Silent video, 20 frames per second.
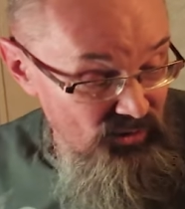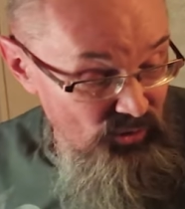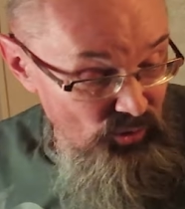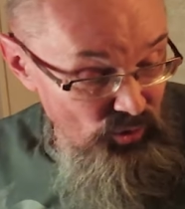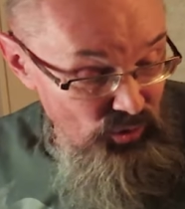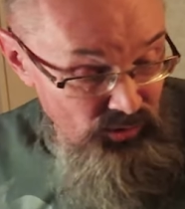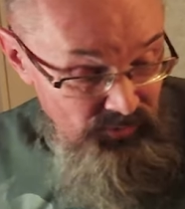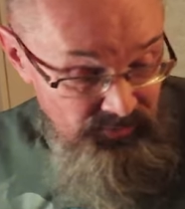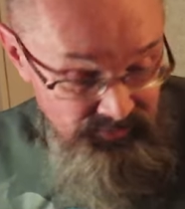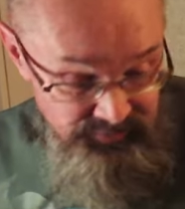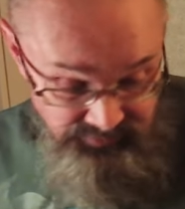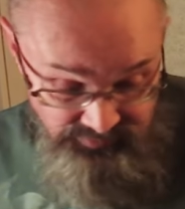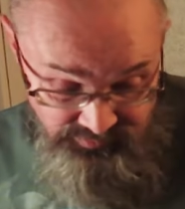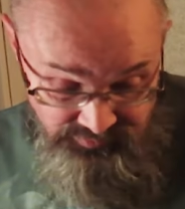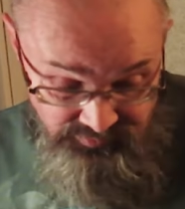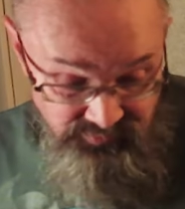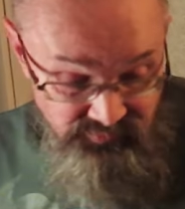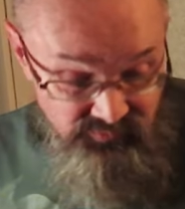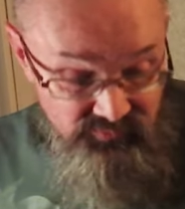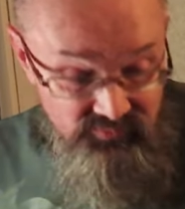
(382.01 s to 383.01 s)
Но
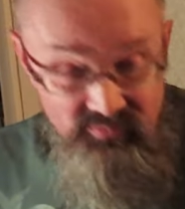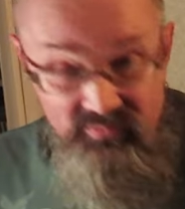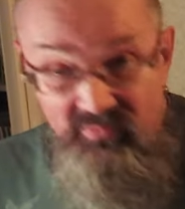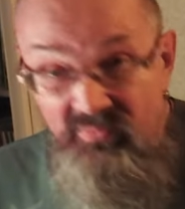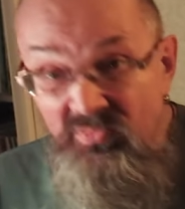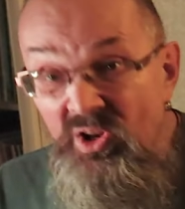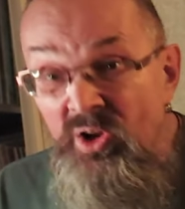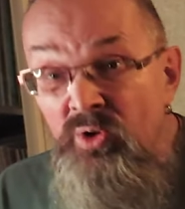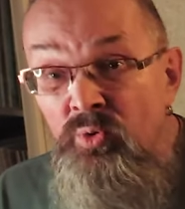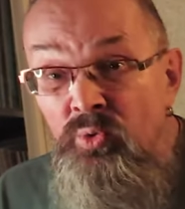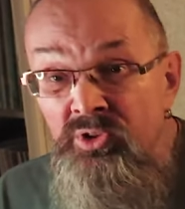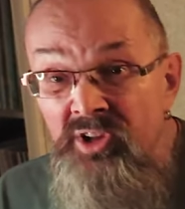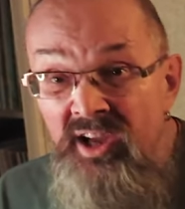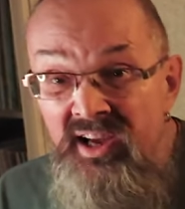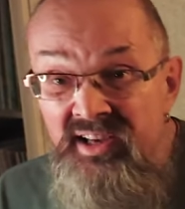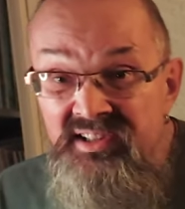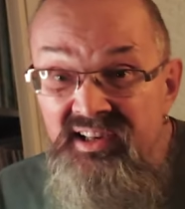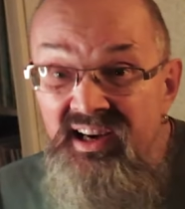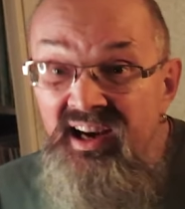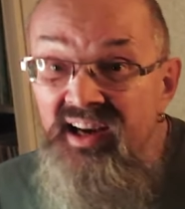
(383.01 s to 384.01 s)
у
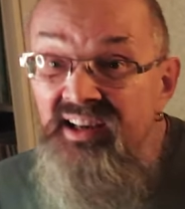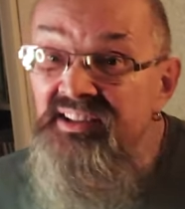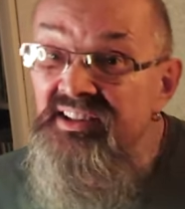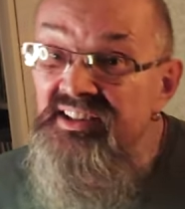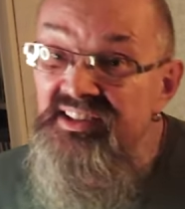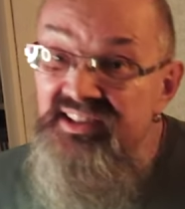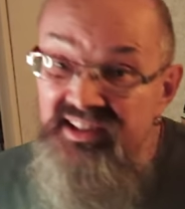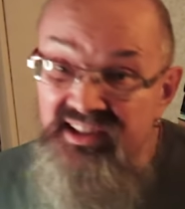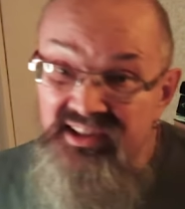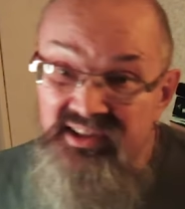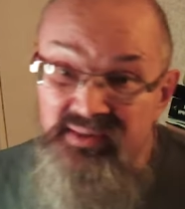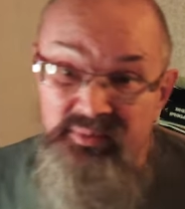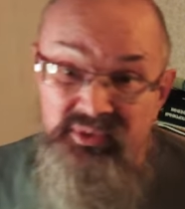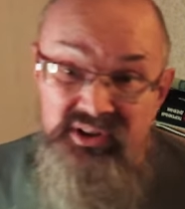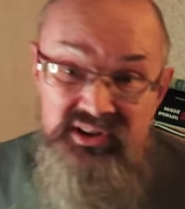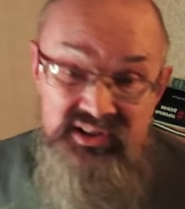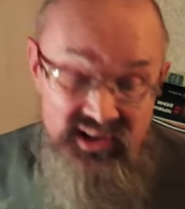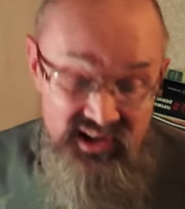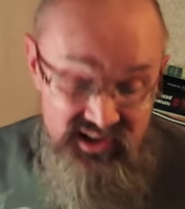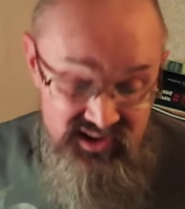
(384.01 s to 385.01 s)
нас как-то с этим
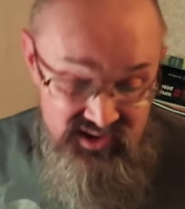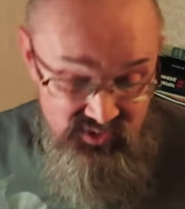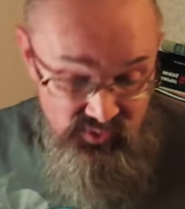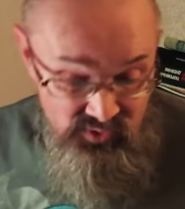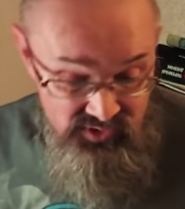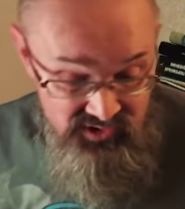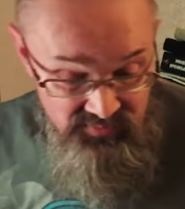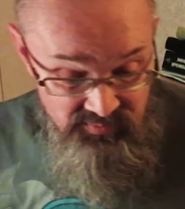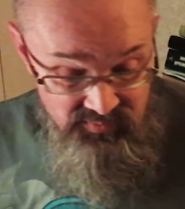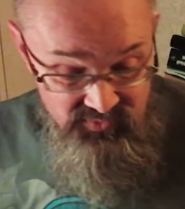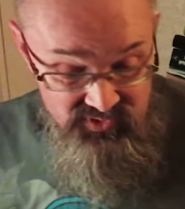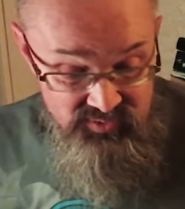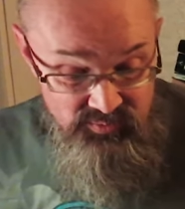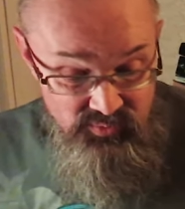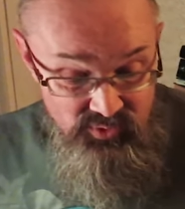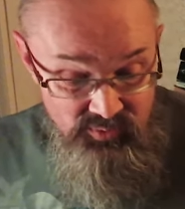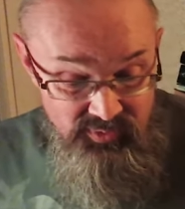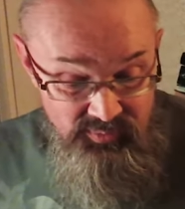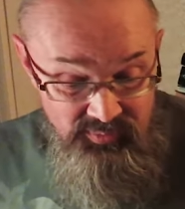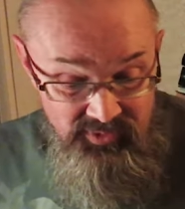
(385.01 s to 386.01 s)
не срослось, с
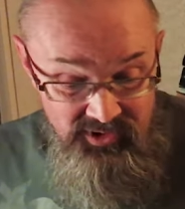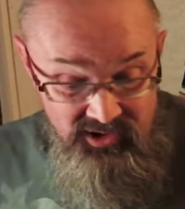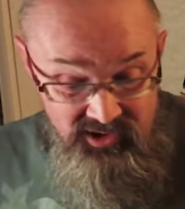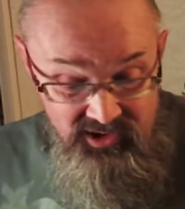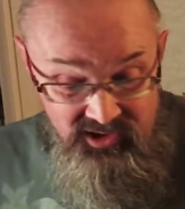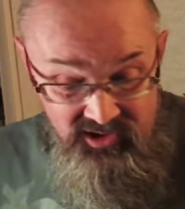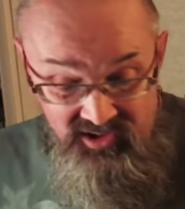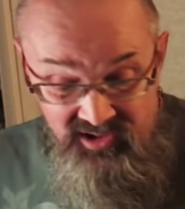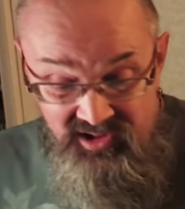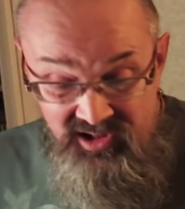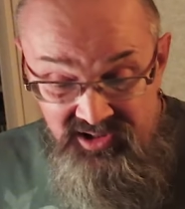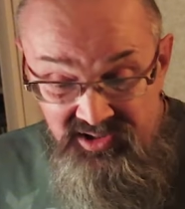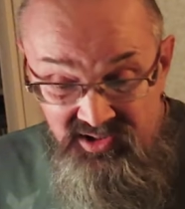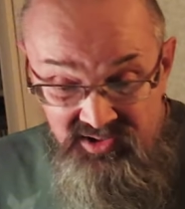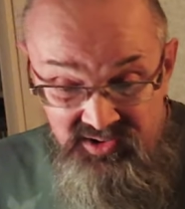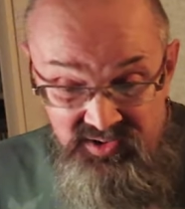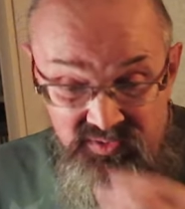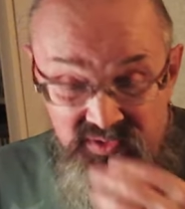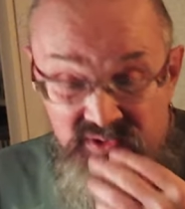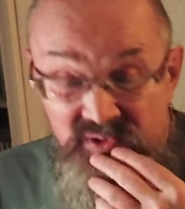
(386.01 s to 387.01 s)
Бобом.
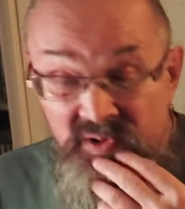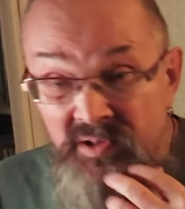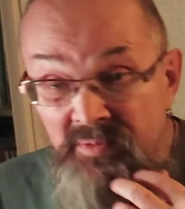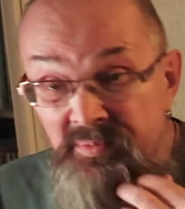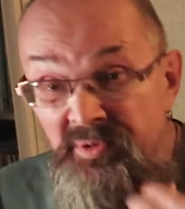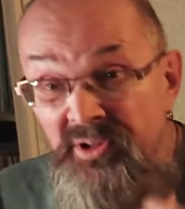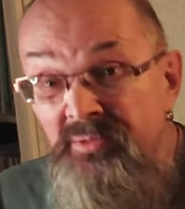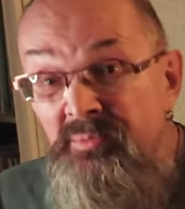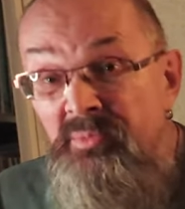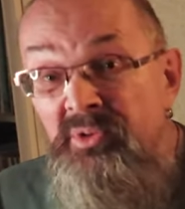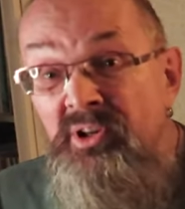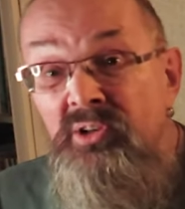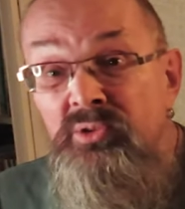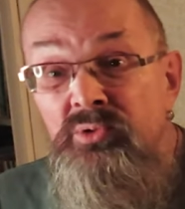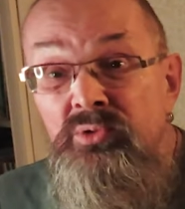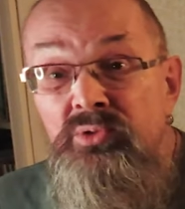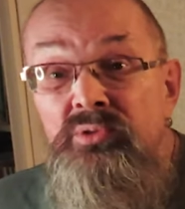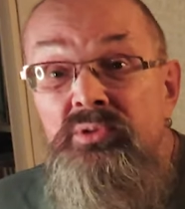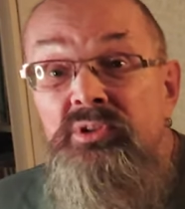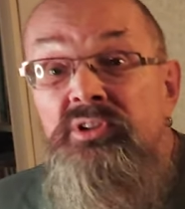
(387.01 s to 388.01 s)
Родился он в 1945
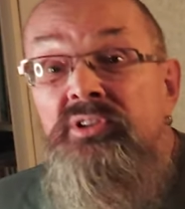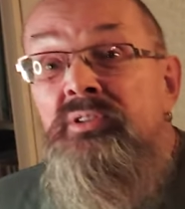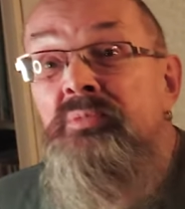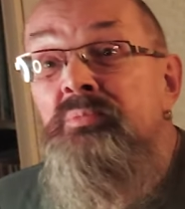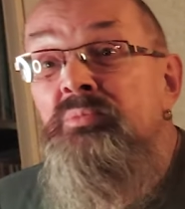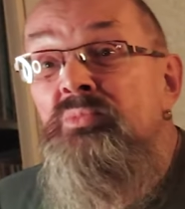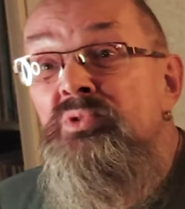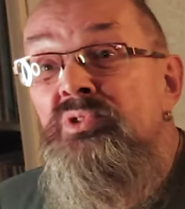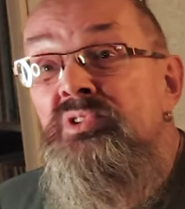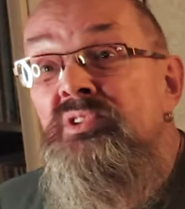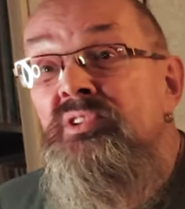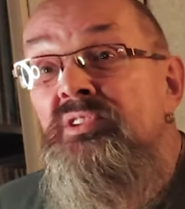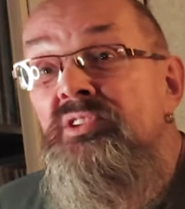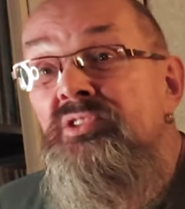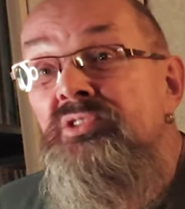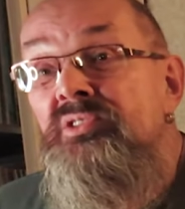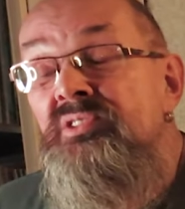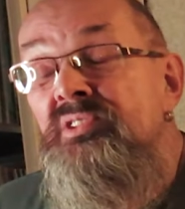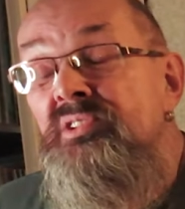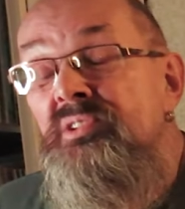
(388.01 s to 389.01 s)
году, и музыкой
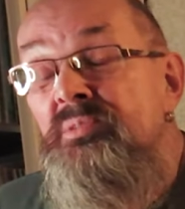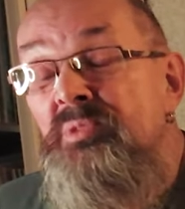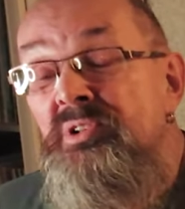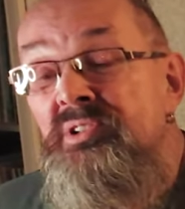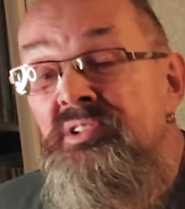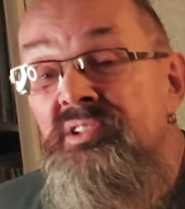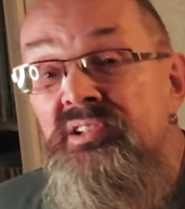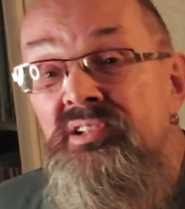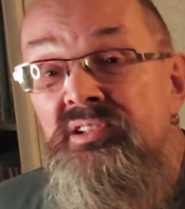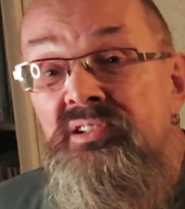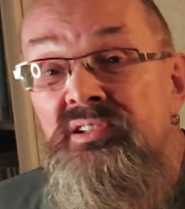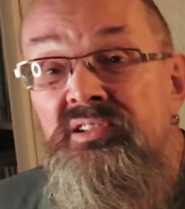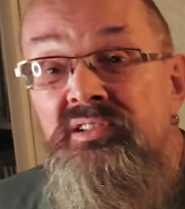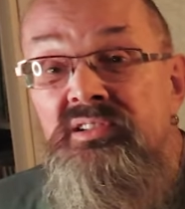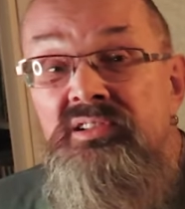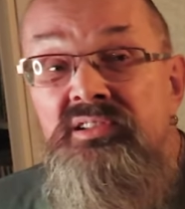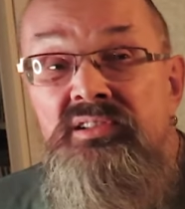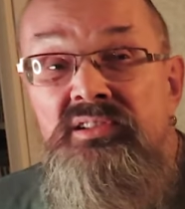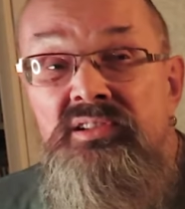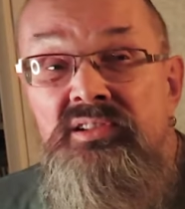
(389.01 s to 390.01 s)
начал заниматься
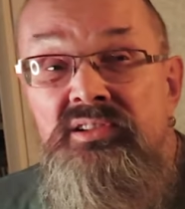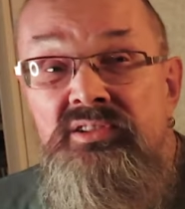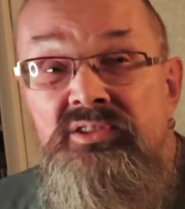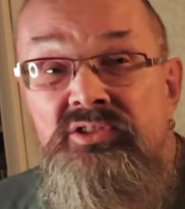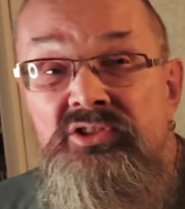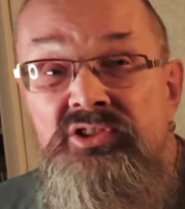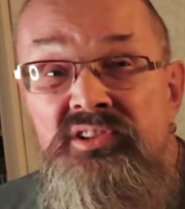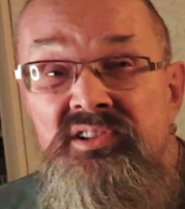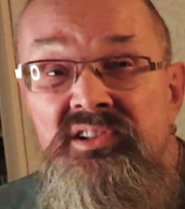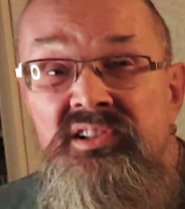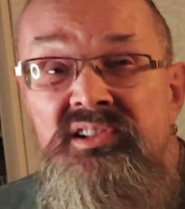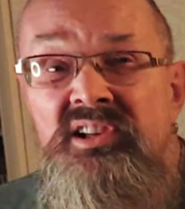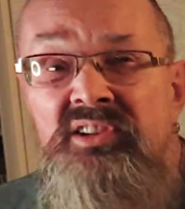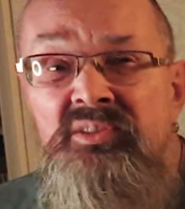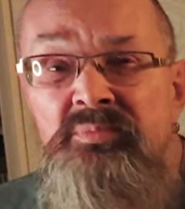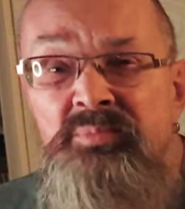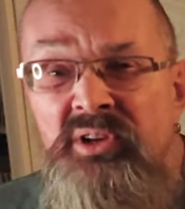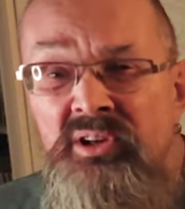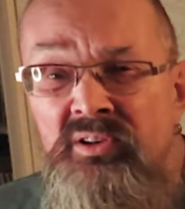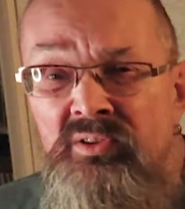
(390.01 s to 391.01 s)
с
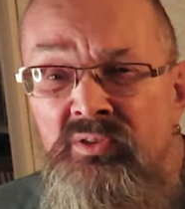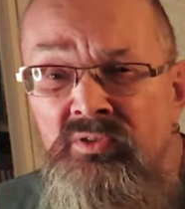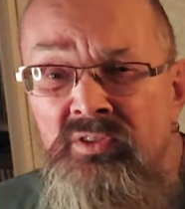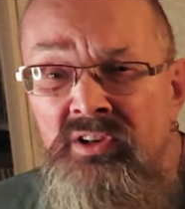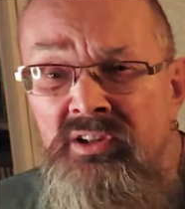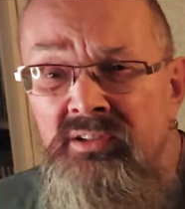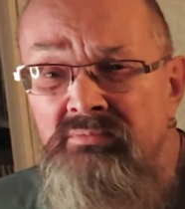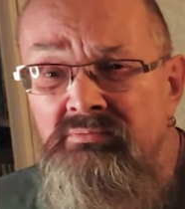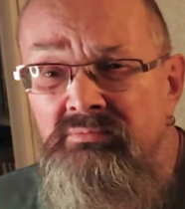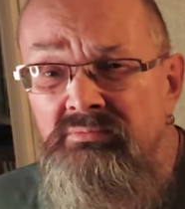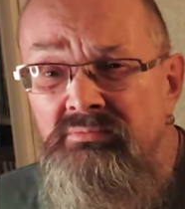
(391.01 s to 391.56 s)
61-го.